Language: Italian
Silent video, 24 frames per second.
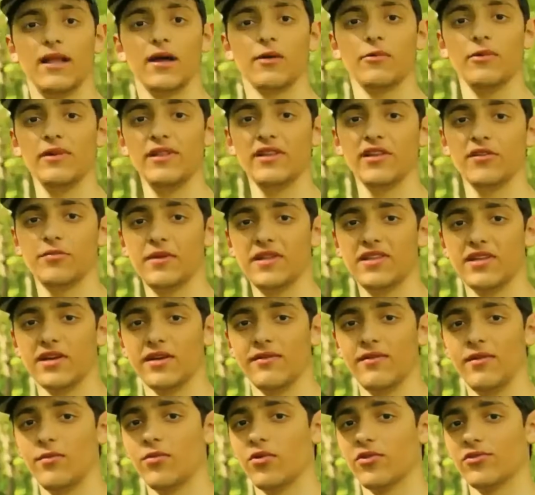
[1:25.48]
la quinta specie
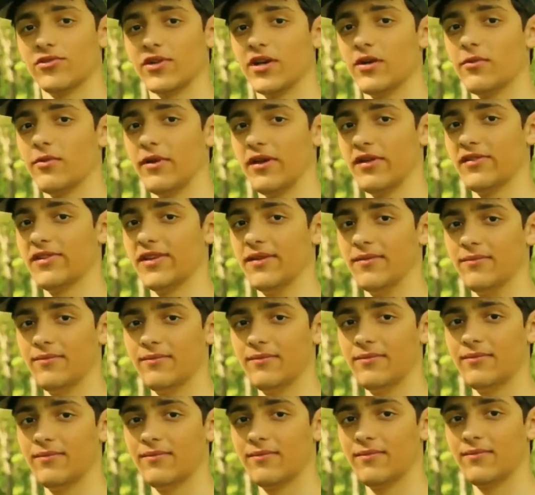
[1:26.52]
che vi mostro è
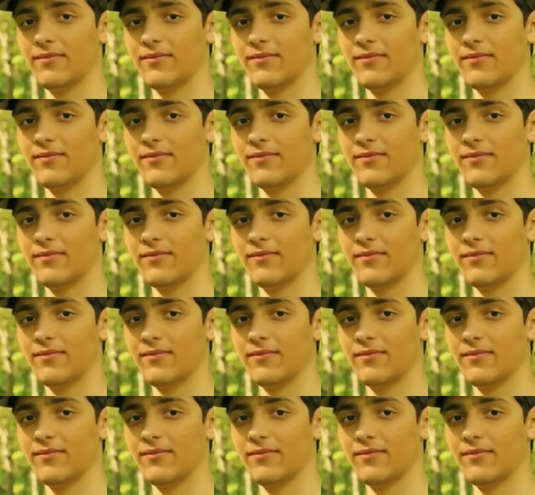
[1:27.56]
questa